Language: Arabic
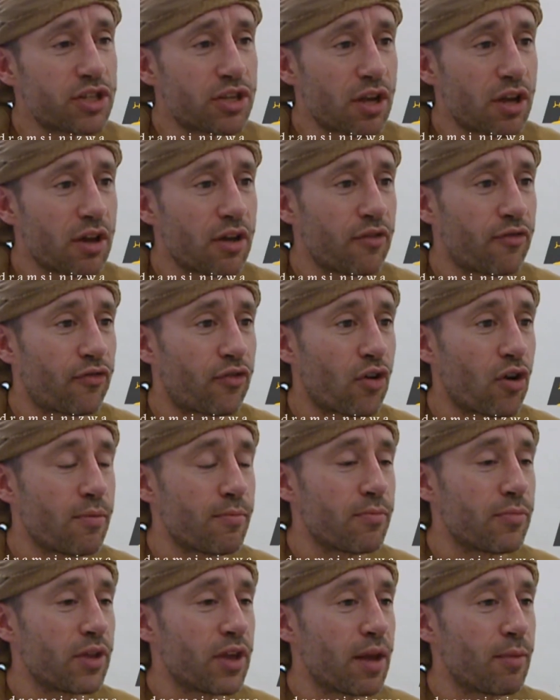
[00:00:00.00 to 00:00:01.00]
نحن
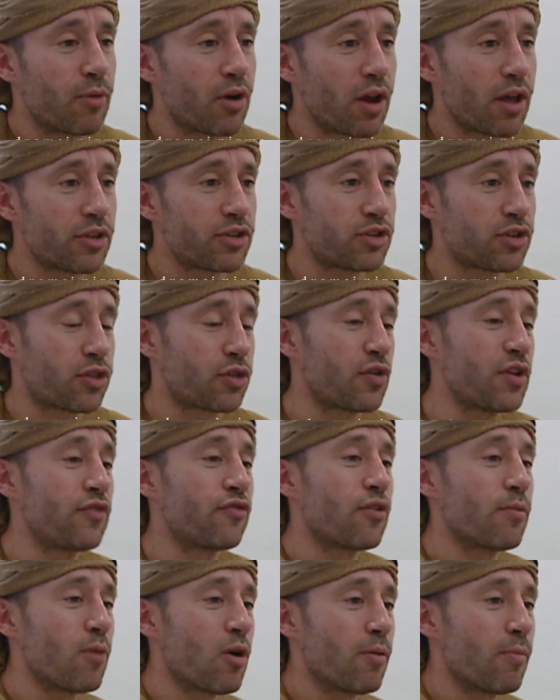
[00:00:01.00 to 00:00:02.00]
نقوم برحلة
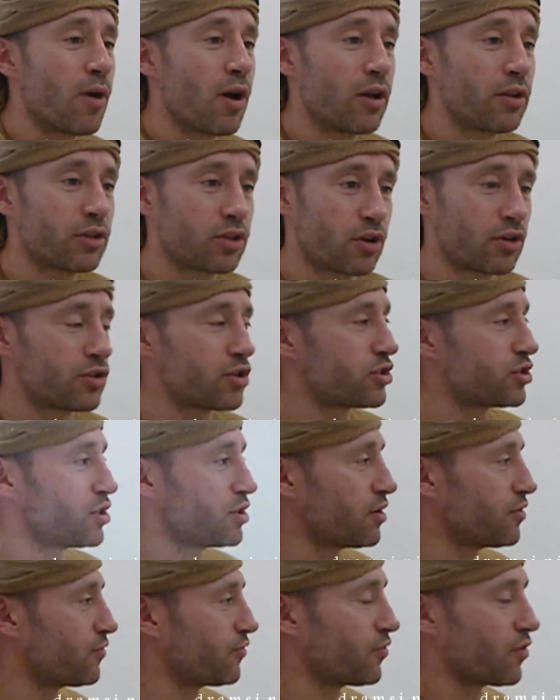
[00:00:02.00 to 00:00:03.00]
برفقة زميلين من دولة